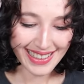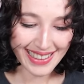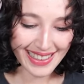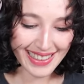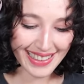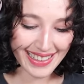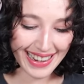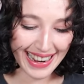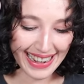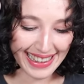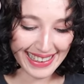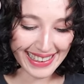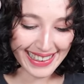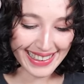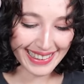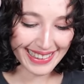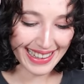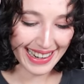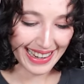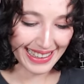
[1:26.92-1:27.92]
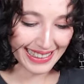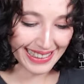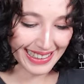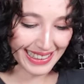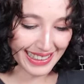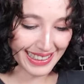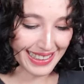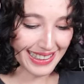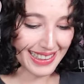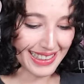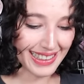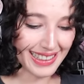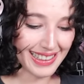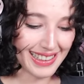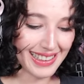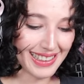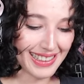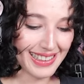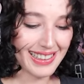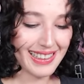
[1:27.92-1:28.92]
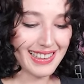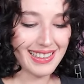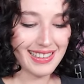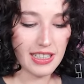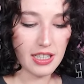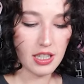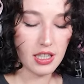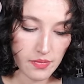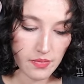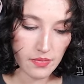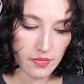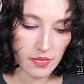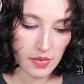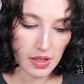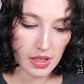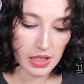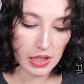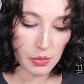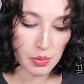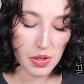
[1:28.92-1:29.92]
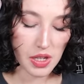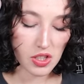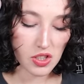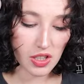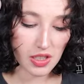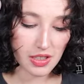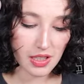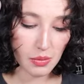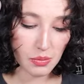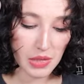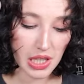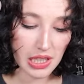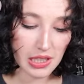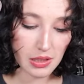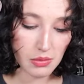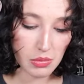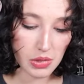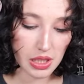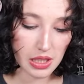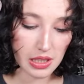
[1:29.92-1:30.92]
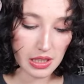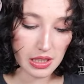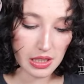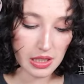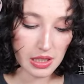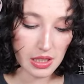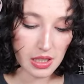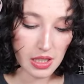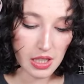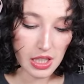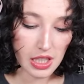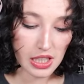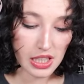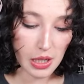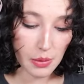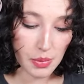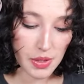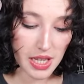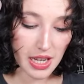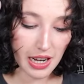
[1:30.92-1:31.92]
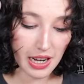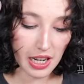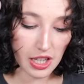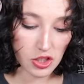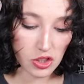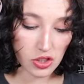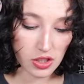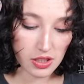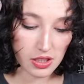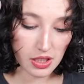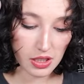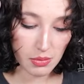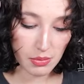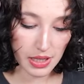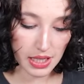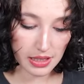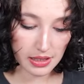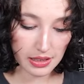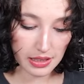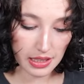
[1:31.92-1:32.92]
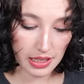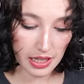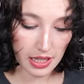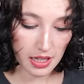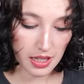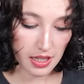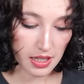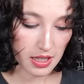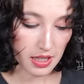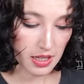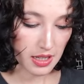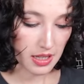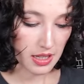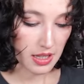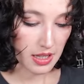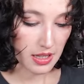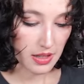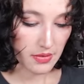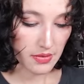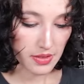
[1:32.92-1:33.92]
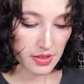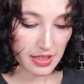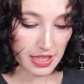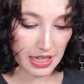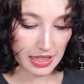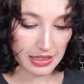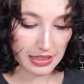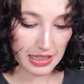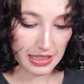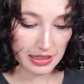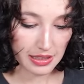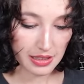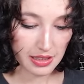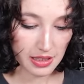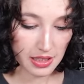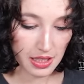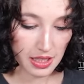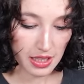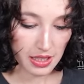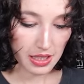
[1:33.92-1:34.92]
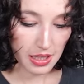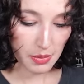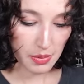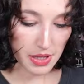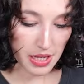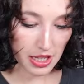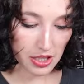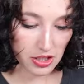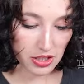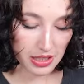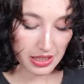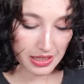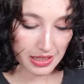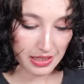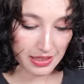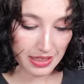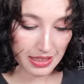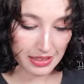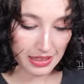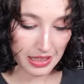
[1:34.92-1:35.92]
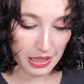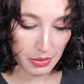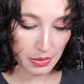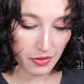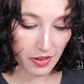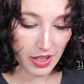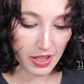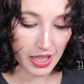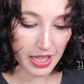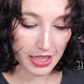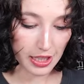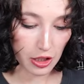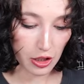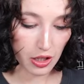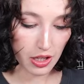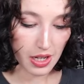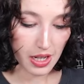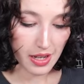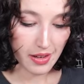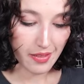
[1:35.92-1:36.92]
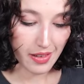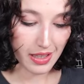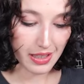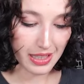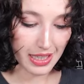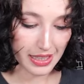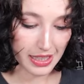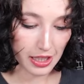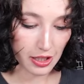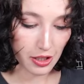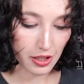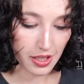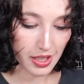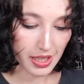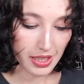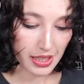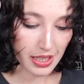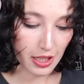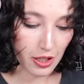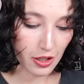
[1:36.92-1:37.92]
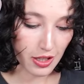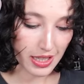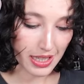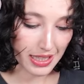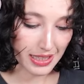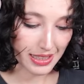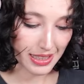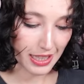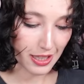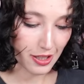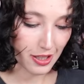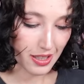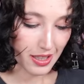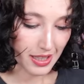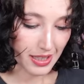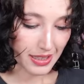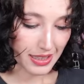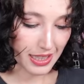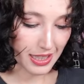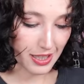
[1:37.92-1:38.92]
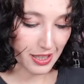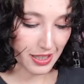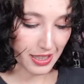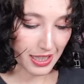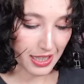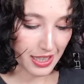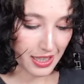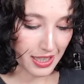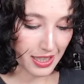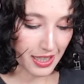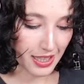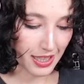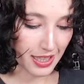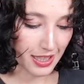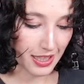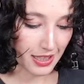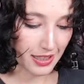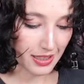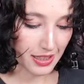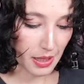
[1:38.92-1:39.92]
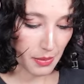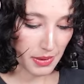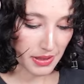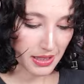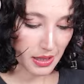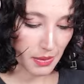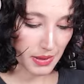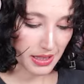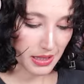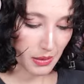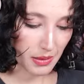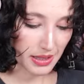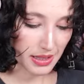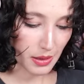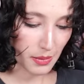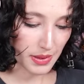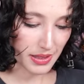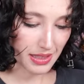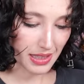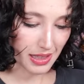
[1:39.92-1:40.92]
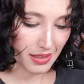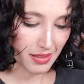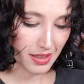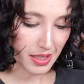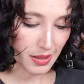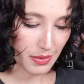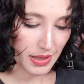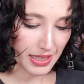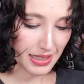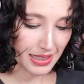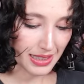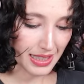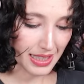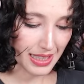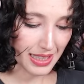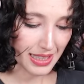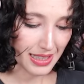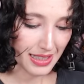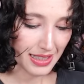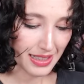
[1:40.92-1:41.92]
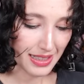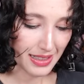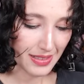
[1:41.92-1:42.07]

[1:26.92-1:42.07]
Granny granny. Kapıyı açarsam gelir mi ki? Kapıyı açtığım anda saklan. Kapıyı açtığın anda saklan abi. Vallahi geliyor. Vallahi geliyor. Geliyor herhalde geliyor. Geliyor geliyor geliyor geliyor. Kapat kapat kapat kapat yalvarırım hadi.